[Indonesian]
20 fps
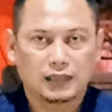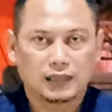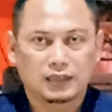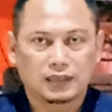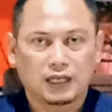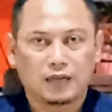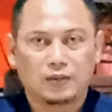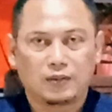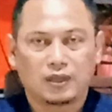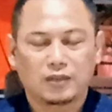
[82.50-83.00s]

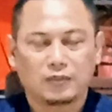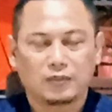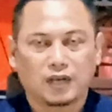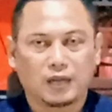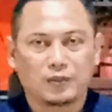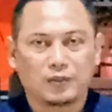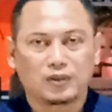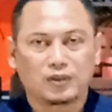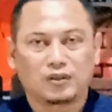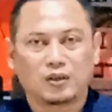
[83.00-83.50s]
Assalamualaikum
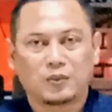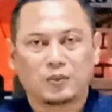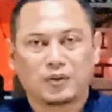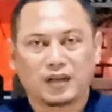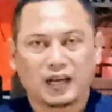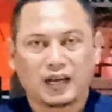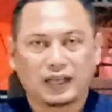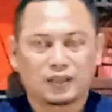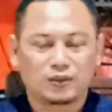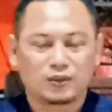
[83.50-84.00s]
warahmatullahi
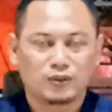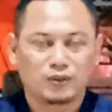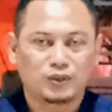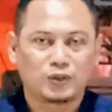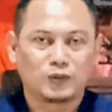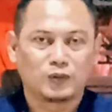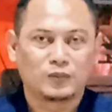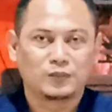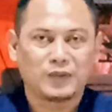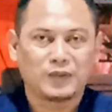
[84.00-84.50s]
wabarakatuh
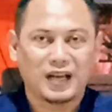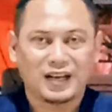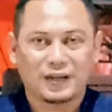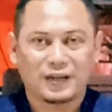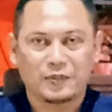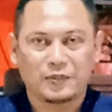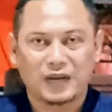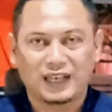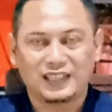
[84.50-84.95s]
Jumpa